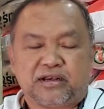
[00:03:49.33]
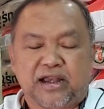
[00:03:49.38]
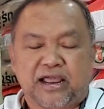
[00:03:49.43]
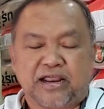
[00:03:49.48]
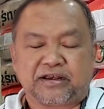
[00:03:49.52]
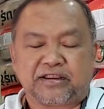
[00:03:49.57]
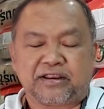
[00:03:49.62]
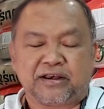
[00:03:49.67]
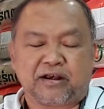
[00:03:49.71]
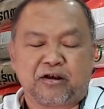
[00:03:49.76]

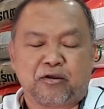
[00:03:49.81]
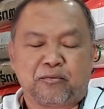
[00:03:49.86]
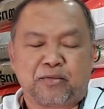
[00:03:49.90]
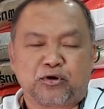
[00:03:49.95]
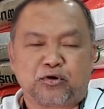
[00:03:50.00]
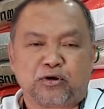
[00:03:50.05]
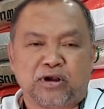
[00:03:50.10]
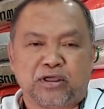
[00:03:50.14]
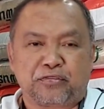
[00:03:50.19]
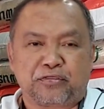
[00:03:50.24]
อันนี้เรา
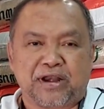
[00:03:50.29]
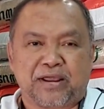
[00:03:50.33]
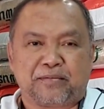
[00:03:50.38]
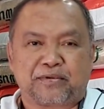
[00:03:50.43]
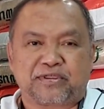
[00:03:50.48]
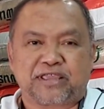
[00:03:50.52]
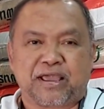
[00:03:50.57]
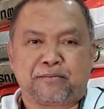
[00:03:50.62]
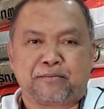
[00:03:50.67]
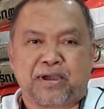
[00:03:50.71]
มาดูลักษณะ
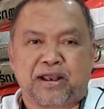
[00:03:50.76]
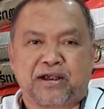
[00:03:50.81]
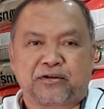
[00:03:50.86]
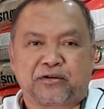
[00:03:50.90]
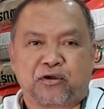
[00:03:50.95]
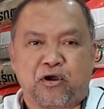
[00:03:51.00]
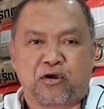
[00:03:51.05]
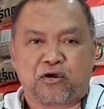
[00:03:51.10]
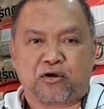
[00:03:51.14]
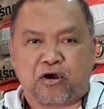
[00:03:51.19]
ประจำพัน
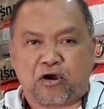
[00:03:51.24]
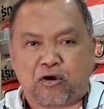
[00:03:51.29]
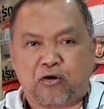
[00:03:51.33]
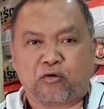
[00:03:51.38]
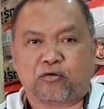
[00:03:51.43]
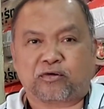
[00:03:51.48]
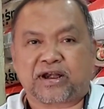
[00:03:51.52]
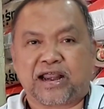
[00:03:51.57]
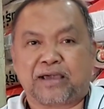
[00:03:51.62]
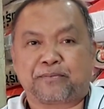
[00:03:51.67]
ธุ์กอขอ
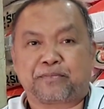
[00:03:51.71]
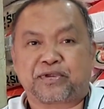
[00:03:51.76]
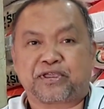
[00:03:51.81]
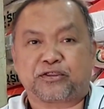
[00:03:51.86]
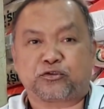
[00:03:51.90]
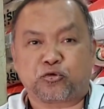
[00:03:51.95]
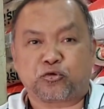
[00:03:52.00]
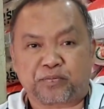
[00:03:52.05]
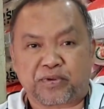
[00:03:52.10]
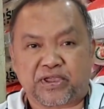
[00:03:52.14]
หกนาปี
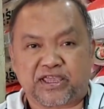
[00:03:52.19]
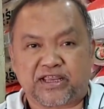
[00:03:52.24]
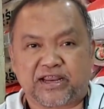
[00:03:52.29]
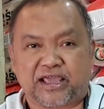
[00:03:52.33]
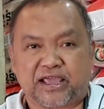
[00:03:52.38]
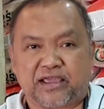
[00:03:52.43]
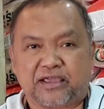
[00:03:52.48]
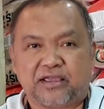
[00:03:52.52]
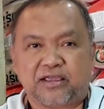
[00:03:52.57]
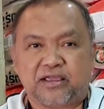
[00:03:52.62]
ทุกปี
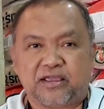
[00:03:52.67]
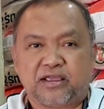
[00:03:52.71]
นะ